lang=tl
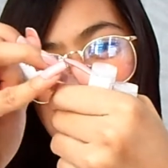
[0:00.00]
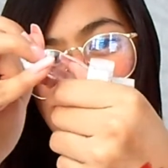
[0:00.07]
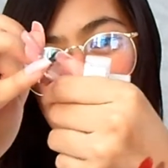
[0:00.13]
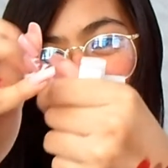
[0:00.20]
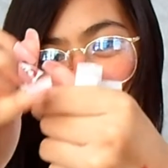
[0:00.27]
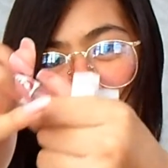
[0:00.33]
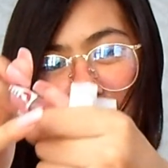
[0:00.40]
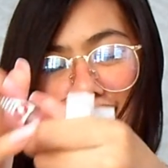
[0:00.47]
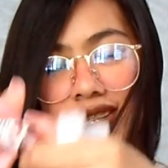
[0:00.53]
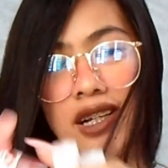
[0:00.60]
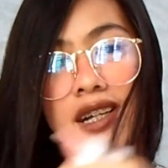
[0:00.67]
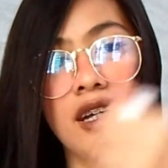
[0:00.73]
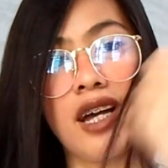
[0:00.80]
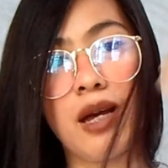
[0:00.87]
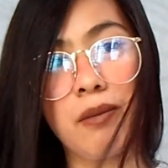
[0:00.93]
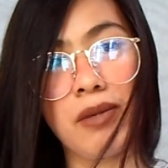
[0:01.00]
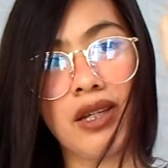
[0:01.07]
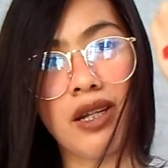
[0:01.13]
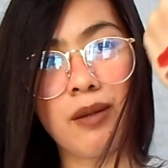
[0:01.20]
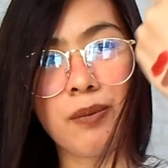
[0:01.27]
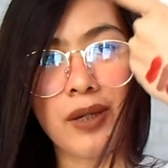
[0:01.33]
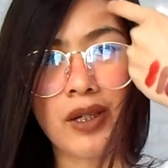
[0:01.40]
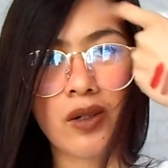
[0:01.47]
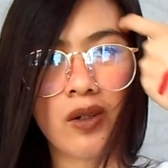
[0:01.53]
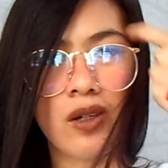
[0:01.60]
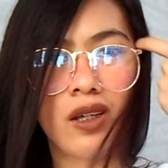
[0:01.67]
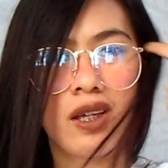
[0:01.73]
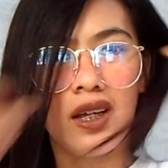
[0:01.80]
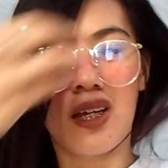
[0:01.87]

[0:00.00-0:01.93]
ng justice ng camera, pero,